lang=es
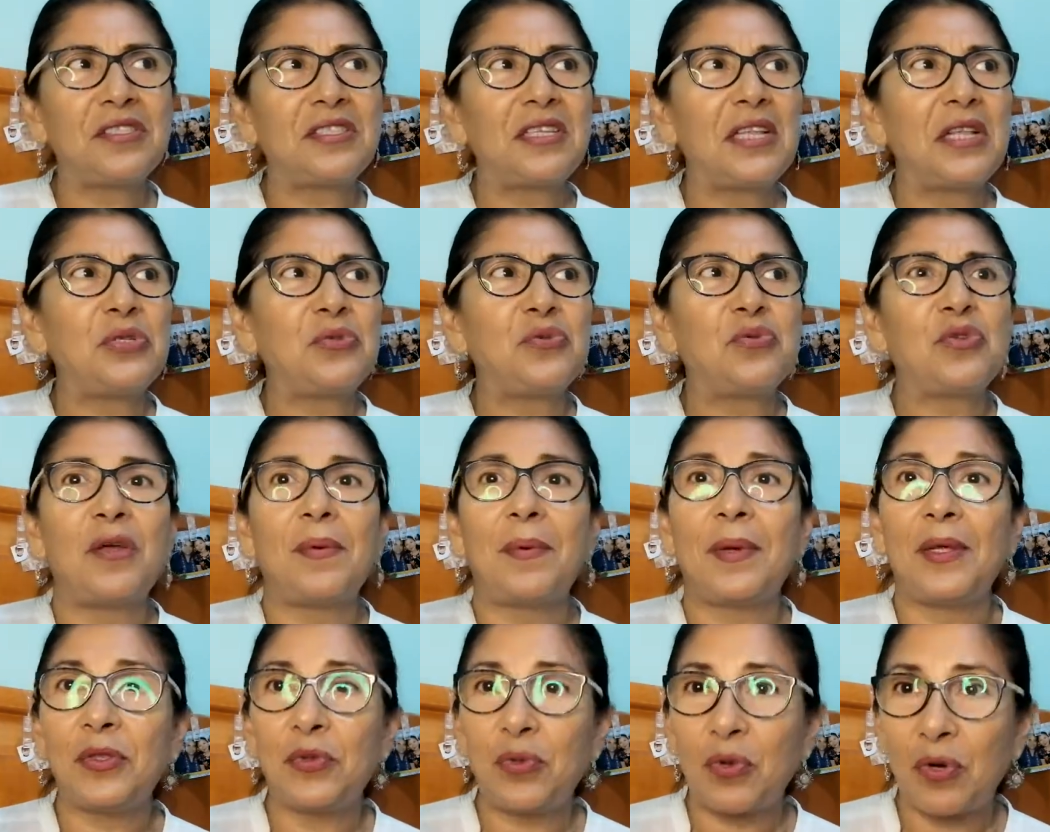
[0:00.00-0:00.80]
Si tienes un
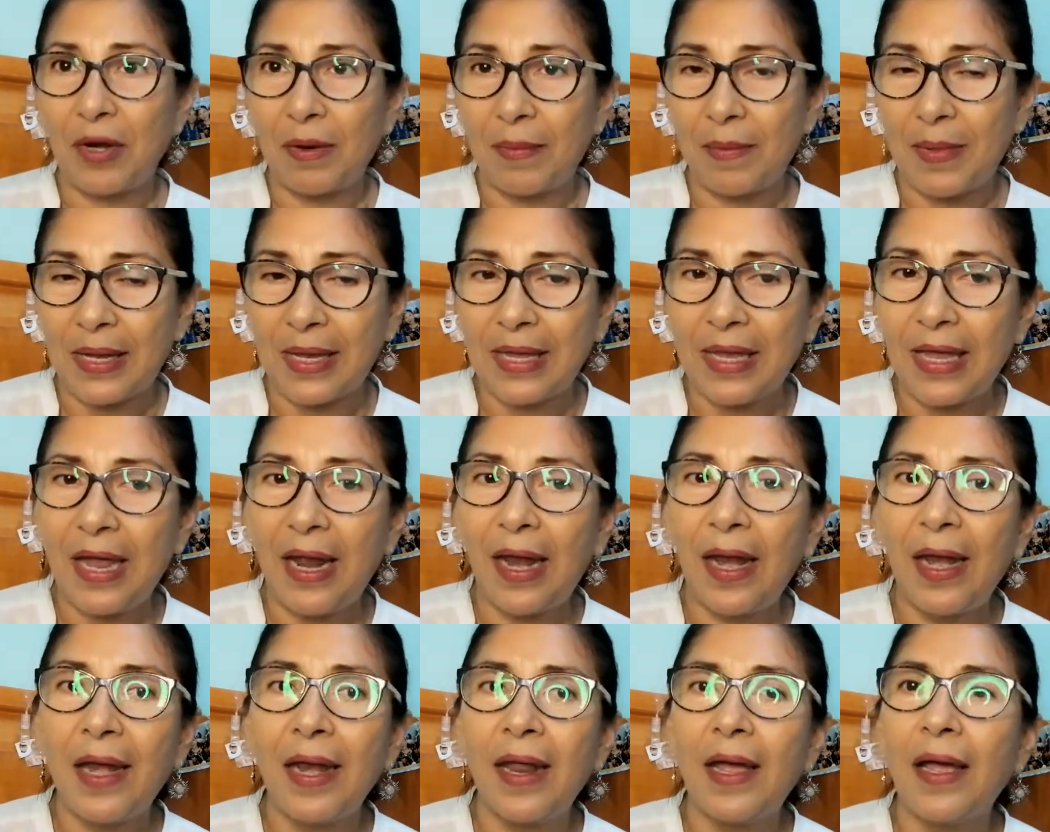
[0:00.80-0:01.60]
evento en la
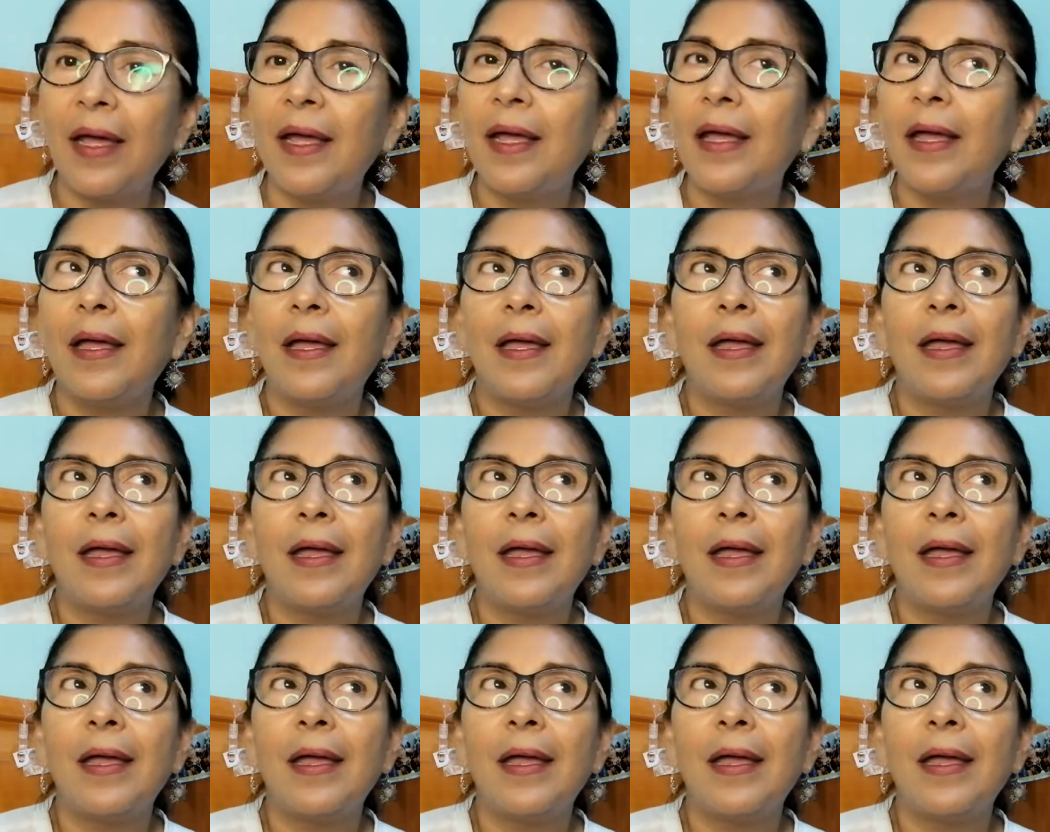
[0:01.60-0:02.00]
mañana